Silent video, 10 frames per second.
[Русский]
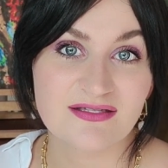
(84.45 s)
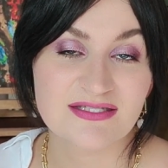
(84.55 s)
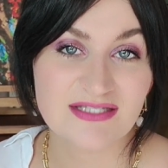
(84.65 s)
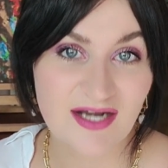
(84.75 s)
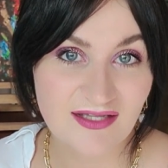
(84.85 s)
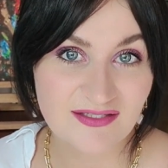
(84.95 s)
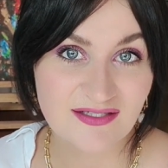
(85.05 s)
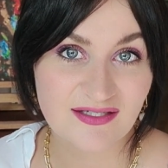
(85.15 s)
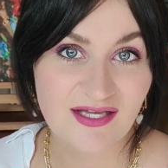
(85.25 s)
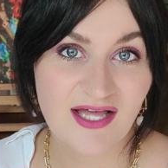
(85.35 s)
странах
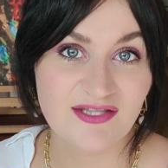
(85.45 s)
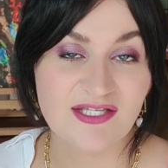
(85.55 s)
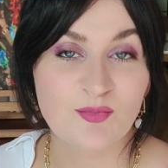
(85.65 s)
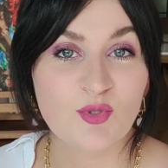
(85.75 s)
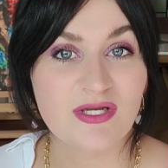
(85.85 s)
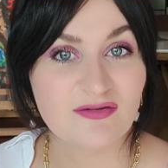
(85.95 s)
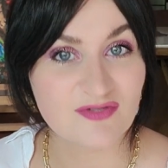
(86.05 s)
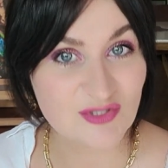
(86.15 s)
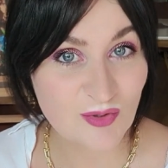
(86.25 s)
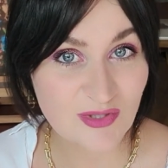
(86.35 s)
наиболее
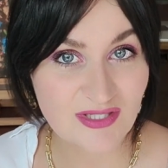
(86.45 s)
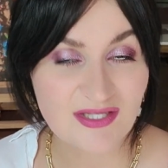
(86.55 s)
высокие